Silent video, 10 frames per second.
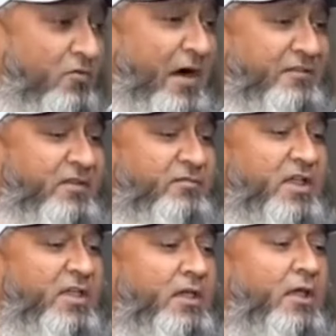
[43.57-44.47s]
वास्तव
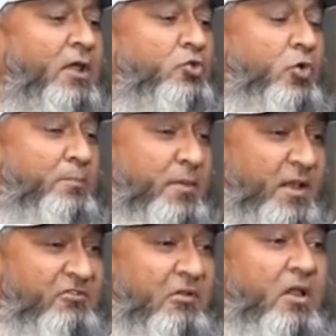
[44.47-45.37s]
देखी तो अम्मी
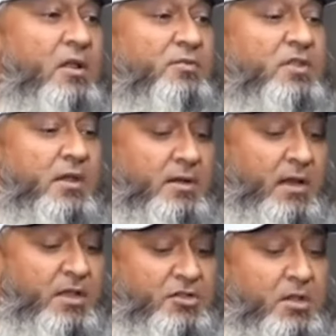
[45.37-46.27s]
मेरा शलवार कमीज देख के
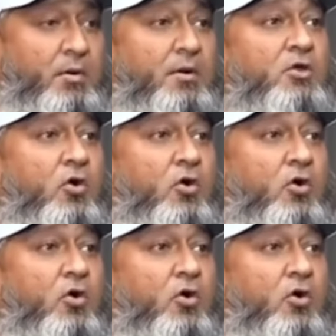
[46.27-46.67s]
डर गई इतने बड़े